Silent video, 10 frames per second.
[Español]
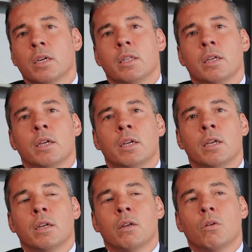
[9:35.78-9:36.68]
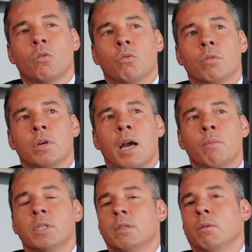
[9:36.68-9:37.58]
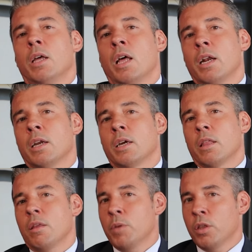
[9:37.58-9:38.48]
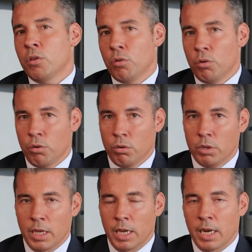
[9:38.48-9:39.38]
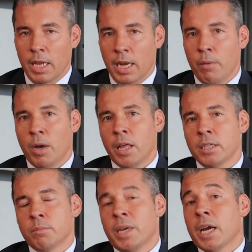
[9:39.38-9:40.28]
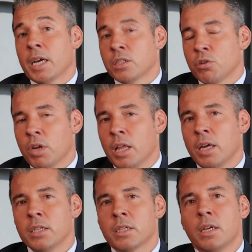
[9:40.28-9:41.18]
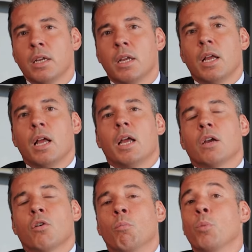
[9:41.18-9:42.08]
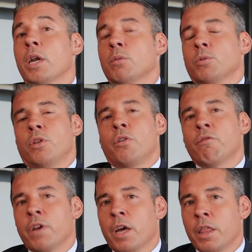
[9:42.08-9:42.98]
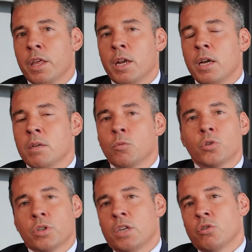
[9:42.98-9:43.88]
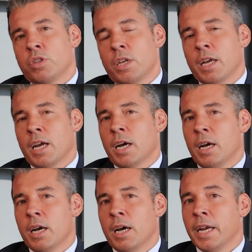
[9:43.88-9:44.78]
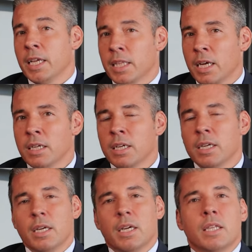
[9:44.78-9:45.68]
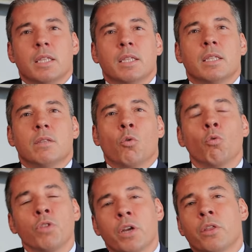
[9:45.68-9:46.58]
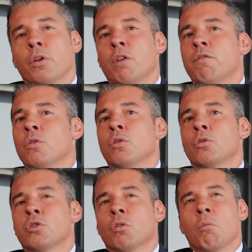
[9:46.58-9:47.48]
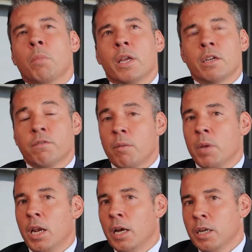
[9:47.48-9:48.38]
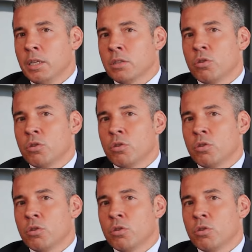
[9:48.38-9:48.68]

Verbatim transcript: que tienen una visibilidad en el crecimiento elevadas, bien gestionadas, con buena posición financiera, en muchos casos tienen caja neta. Un tercio del fondo son compañías familiares,